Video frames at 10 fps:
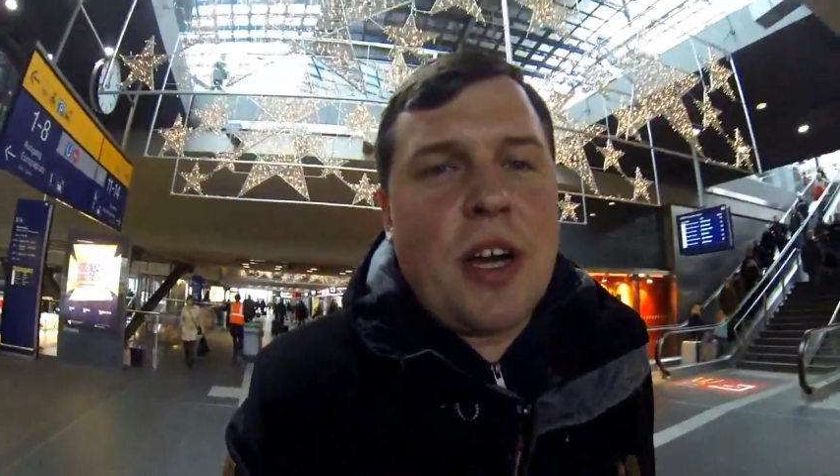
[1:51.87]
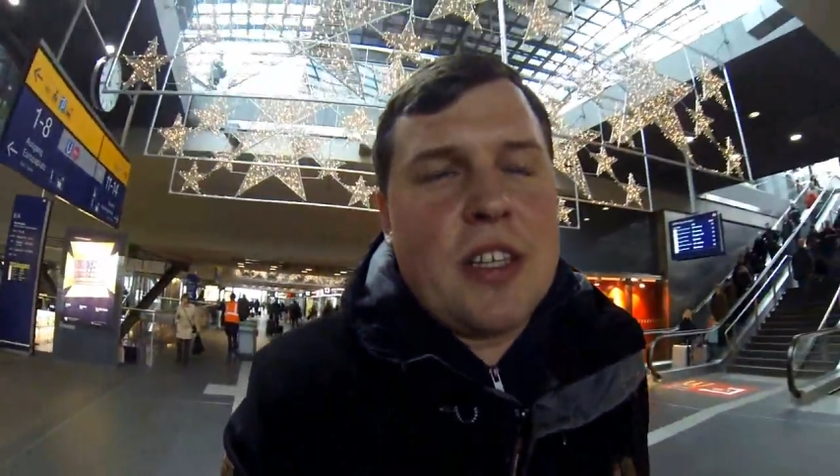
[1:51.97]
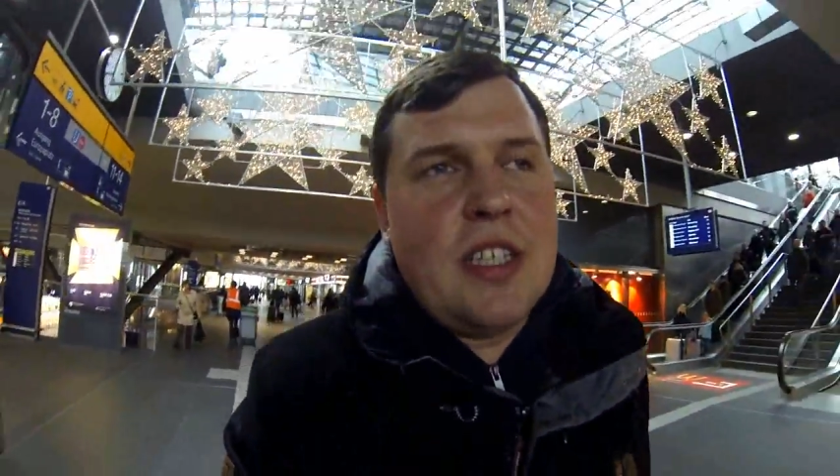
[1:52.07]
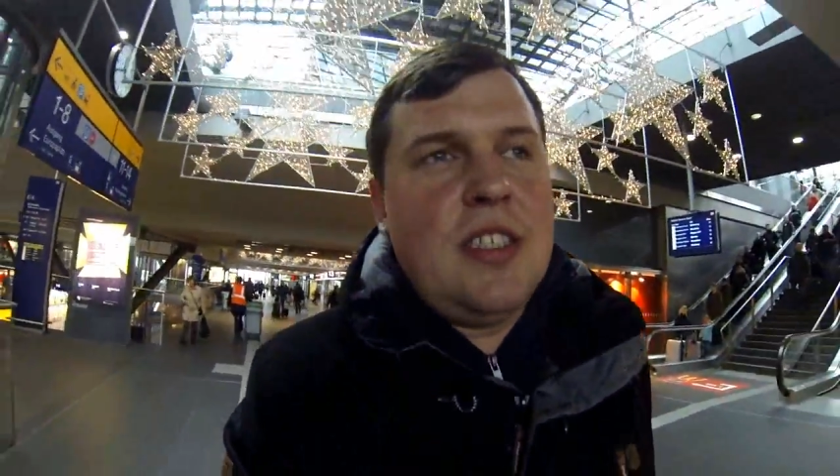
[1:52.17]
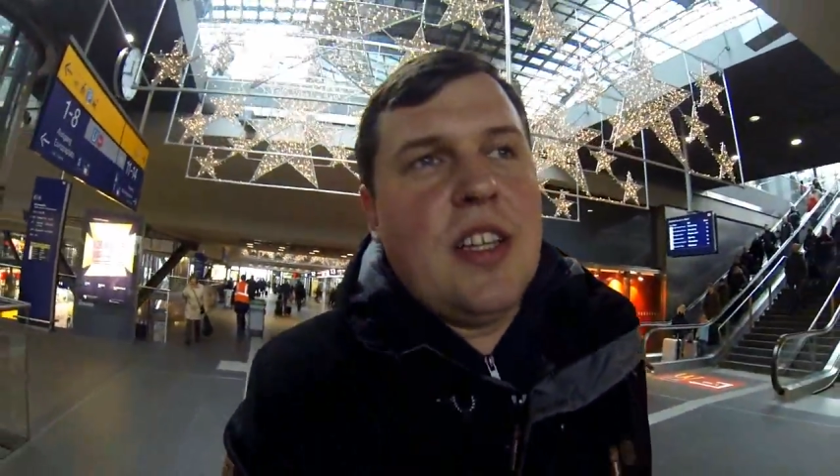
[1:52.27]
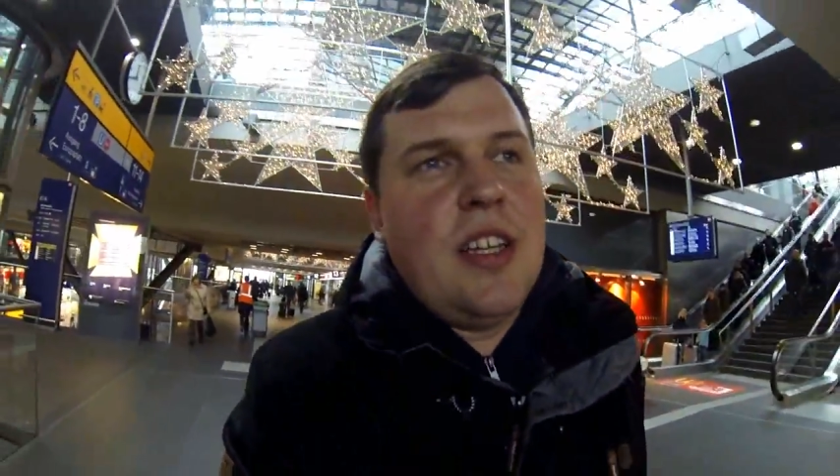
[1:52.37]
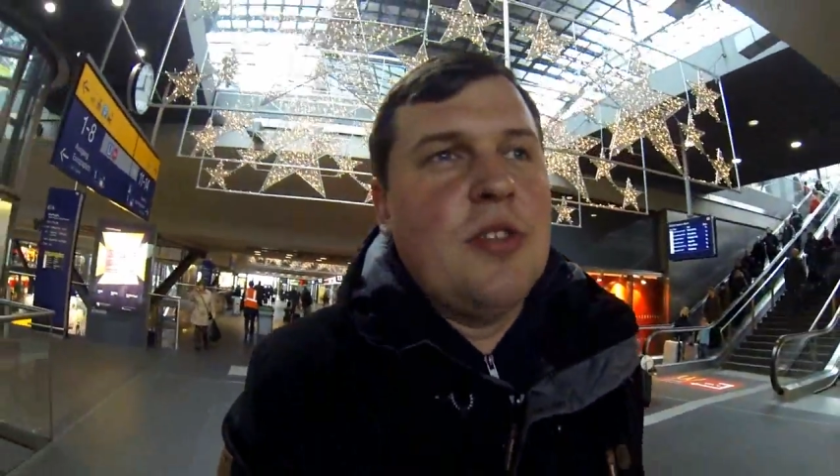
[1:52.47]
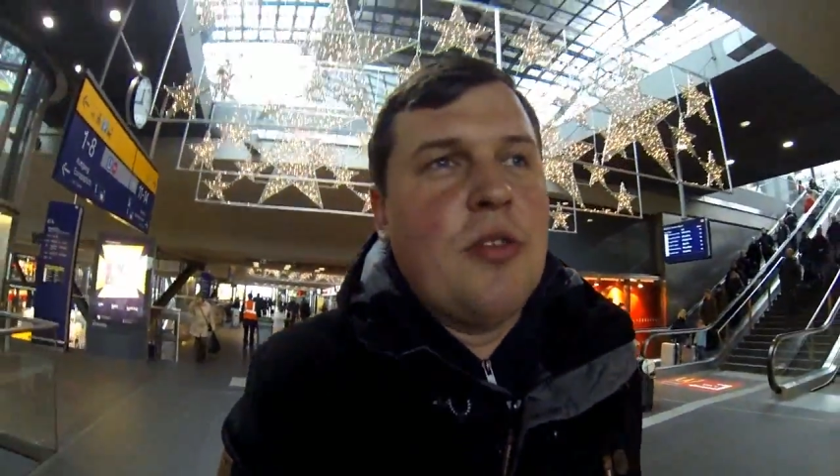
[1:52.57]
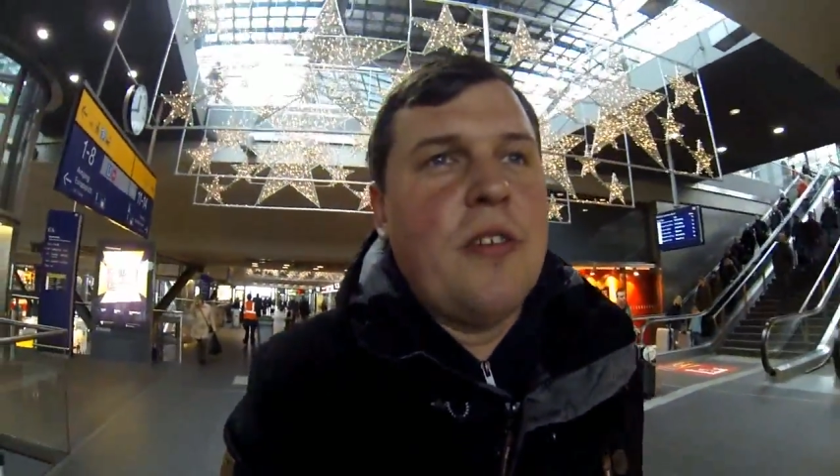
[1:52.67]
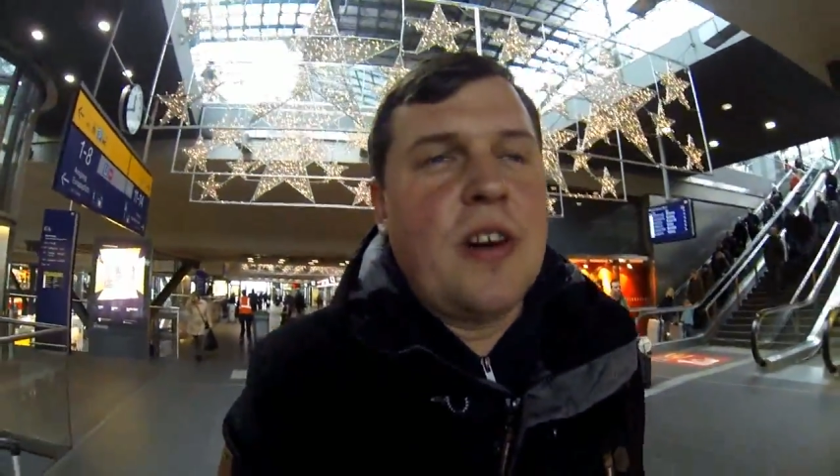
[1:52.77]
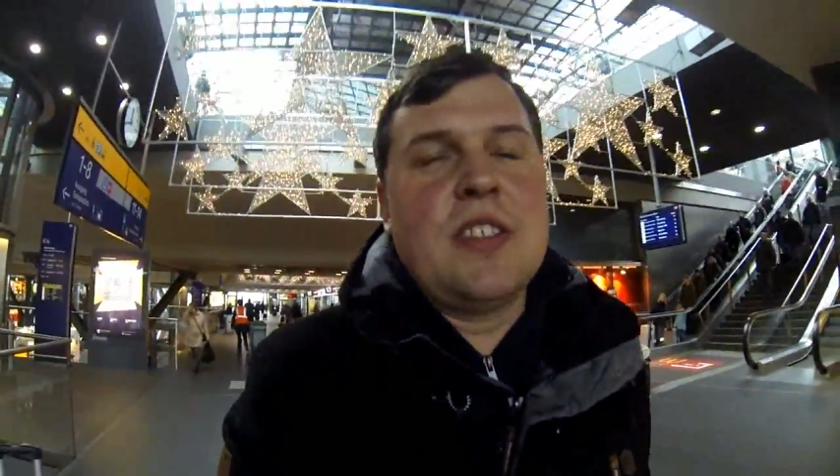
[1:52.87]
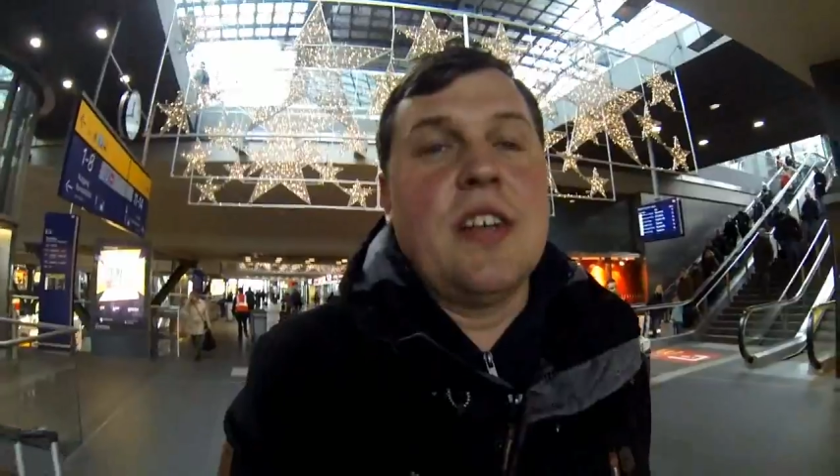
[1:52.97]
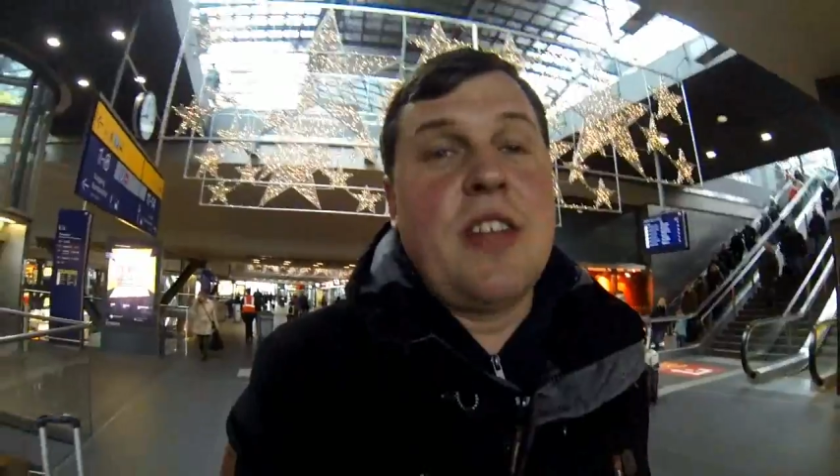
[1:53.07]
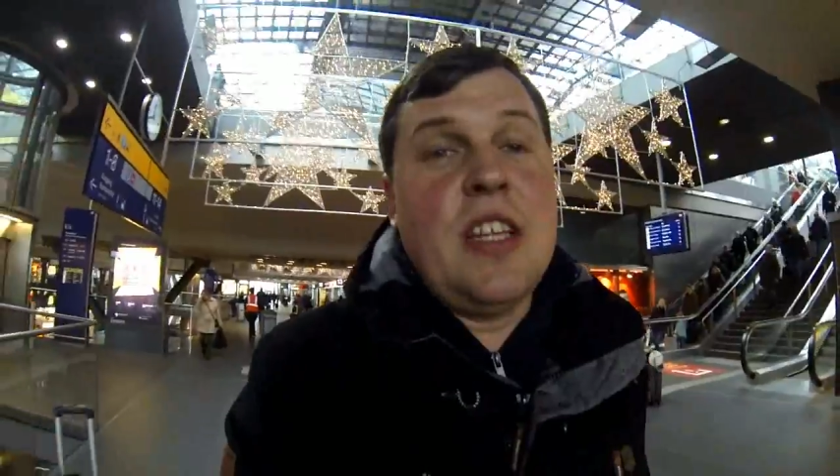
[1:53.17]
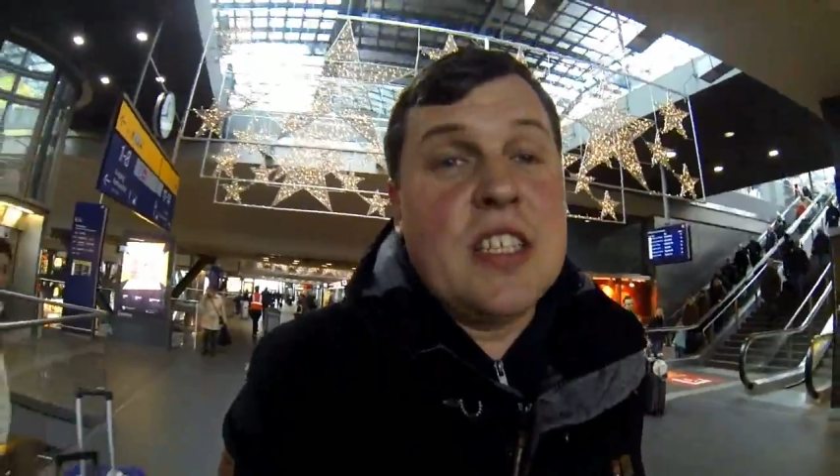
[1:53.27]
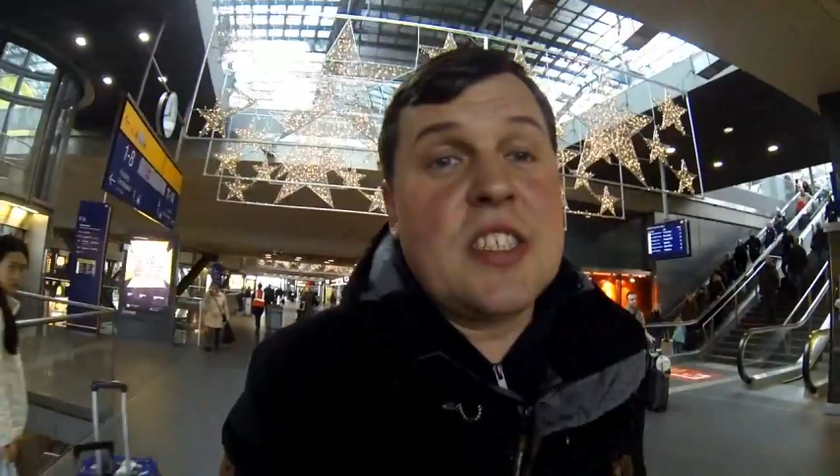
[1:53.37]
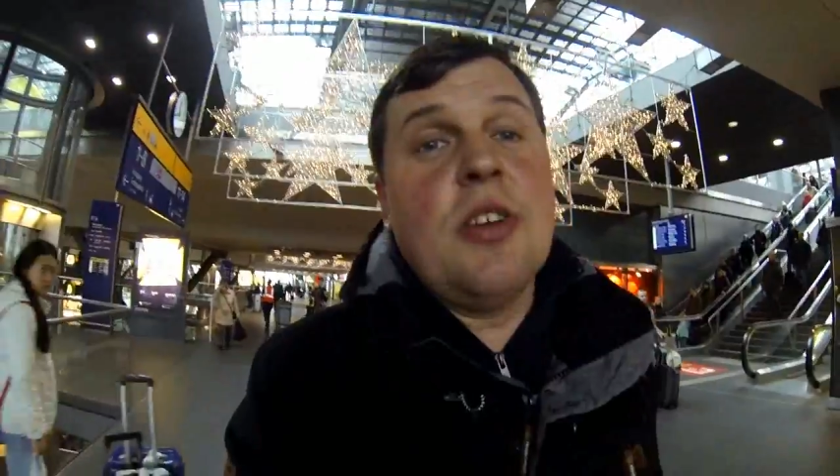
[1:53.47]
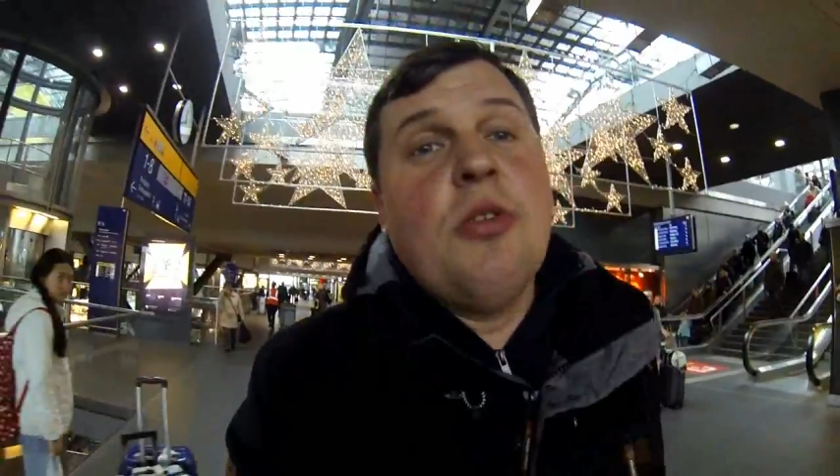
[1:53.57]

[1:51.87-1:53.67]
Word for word: когда делали новый вокзал Донецкий.